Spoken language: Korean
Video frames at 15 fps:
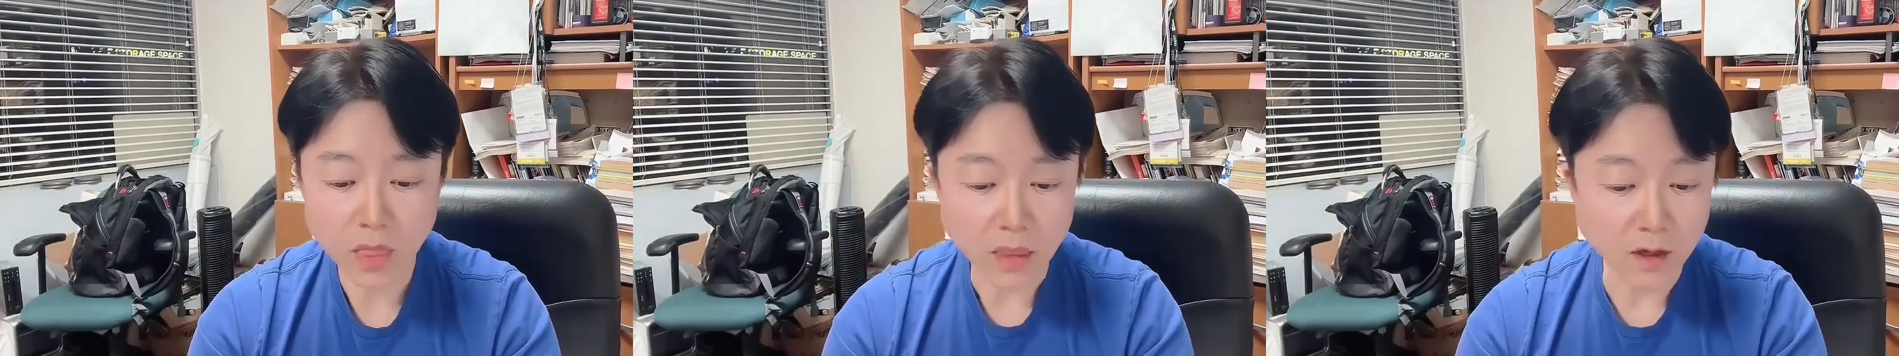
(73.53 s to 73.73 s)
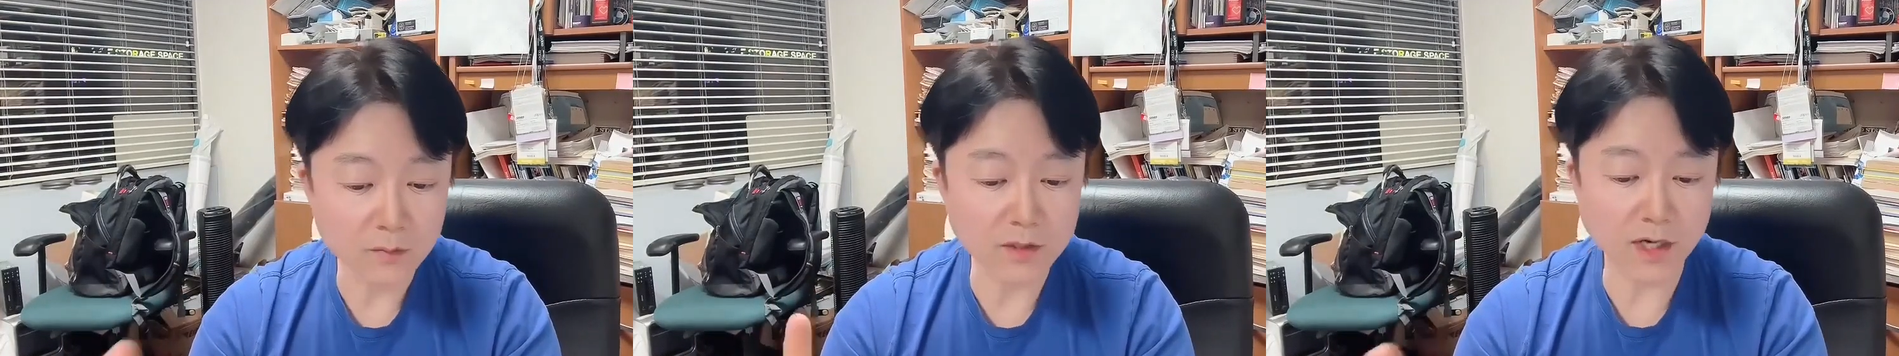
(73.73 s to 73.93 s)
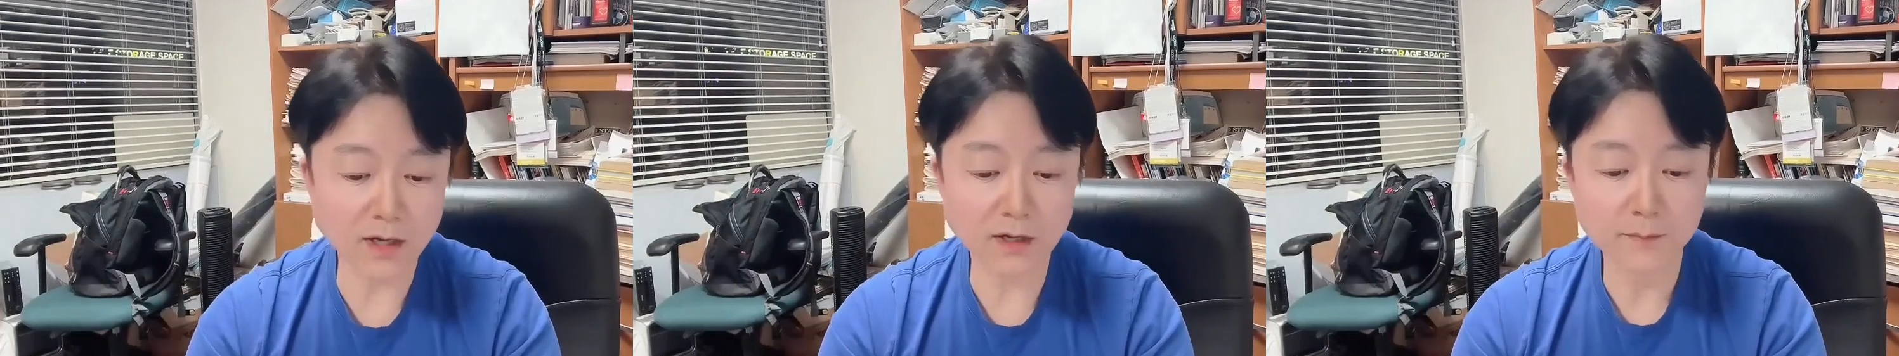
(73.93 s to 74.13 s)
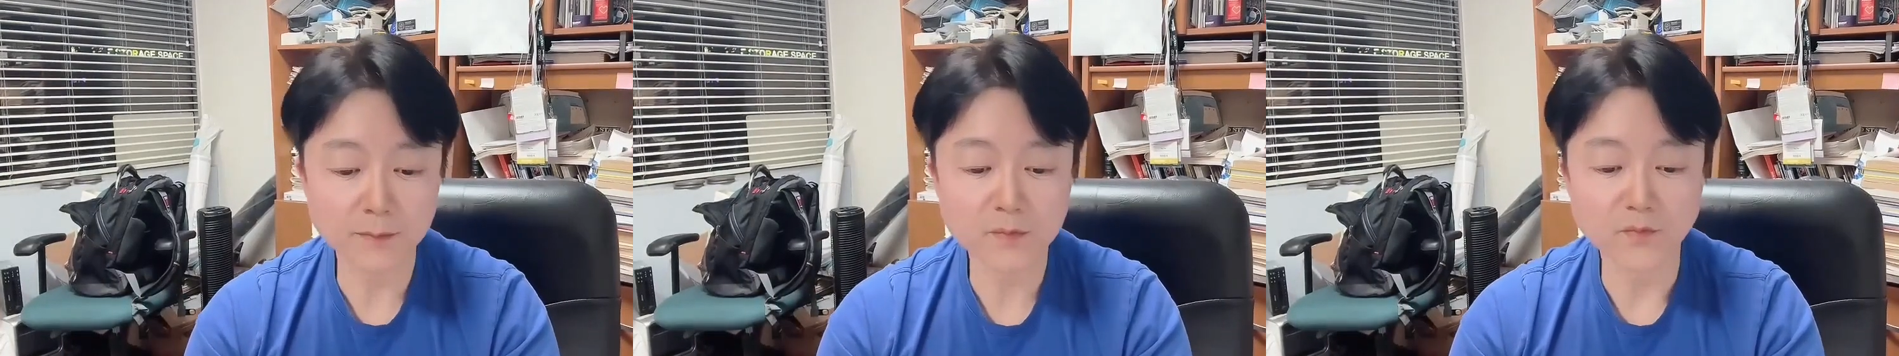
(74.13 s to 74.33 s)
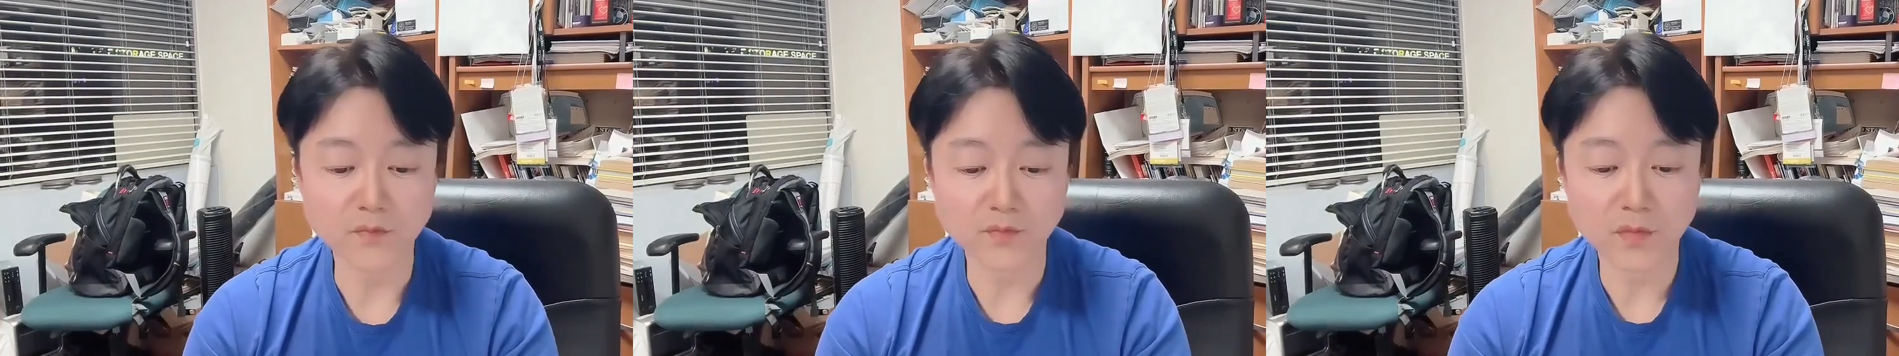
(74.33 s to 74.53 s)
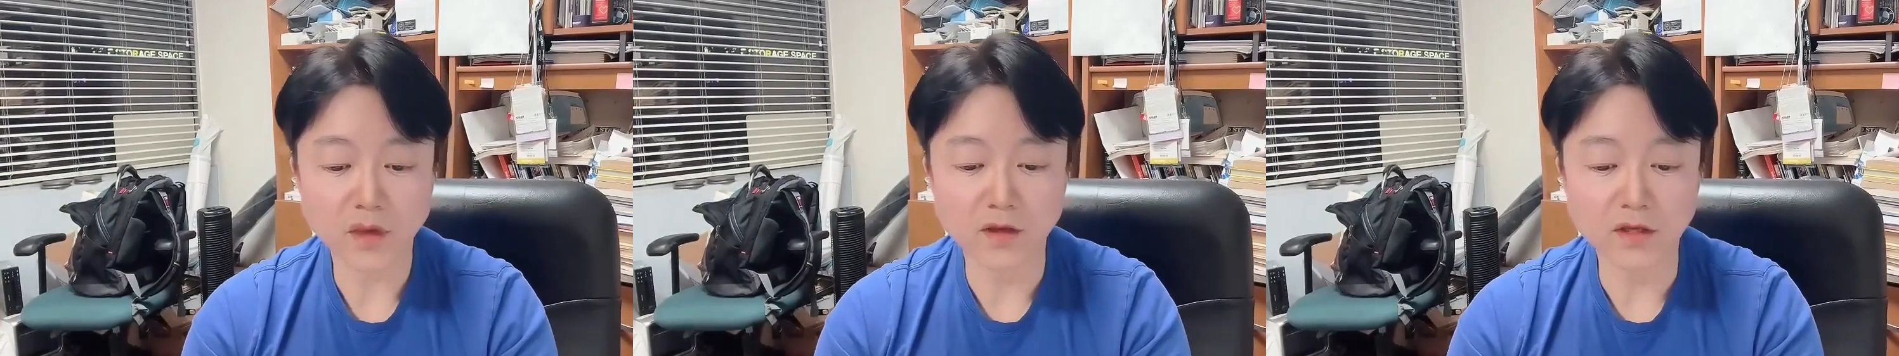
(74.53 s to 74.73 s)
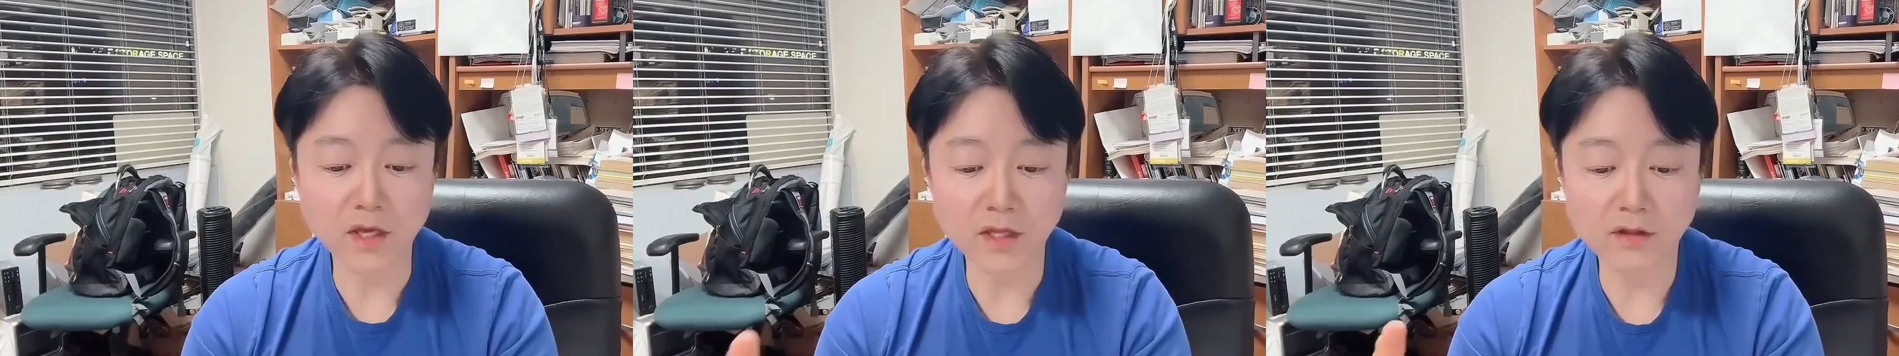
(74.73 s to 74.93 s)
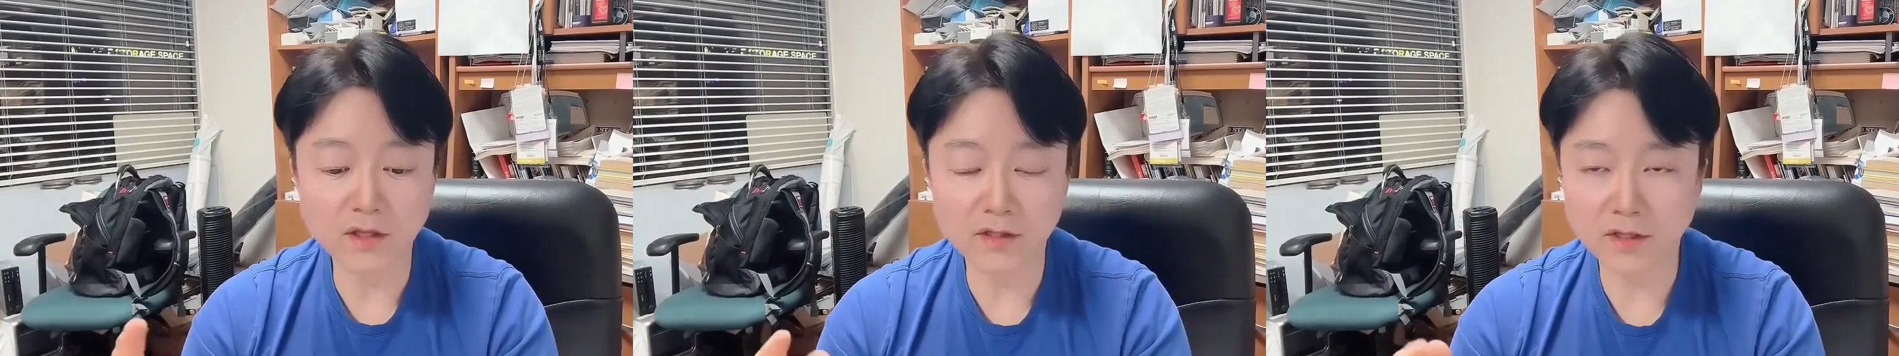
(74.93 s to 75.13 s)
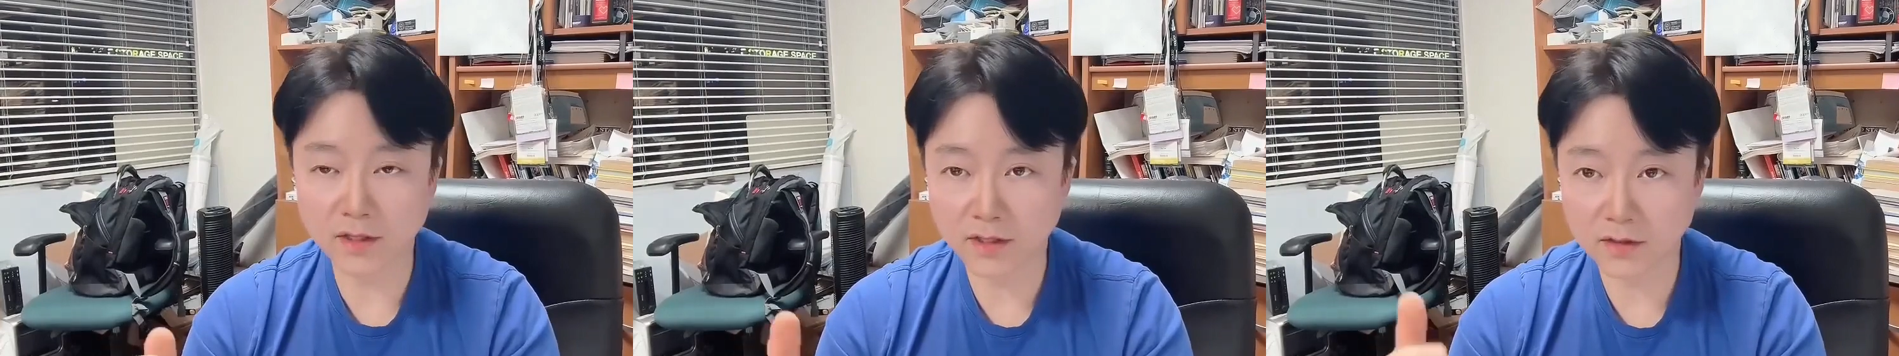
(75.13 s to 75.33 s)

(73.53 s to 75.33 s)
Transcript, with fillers: 그럼 제가 ENTJ에